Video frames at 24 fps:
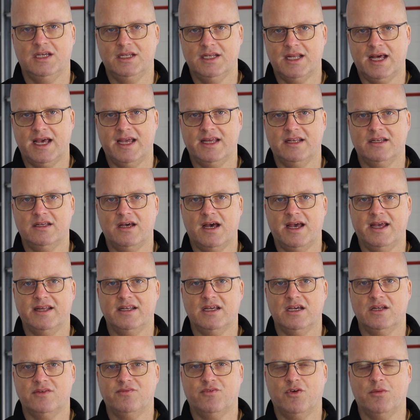in einer
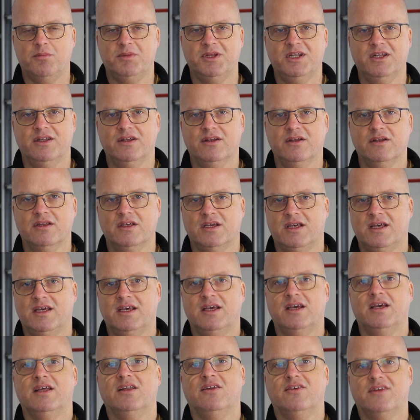Einheit verbinden,
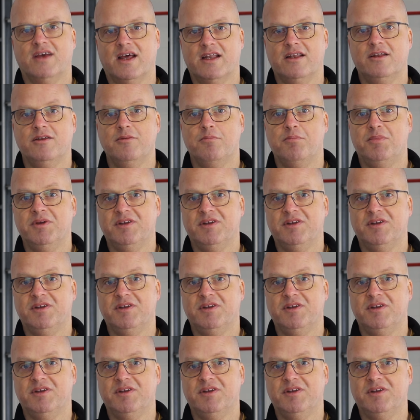dann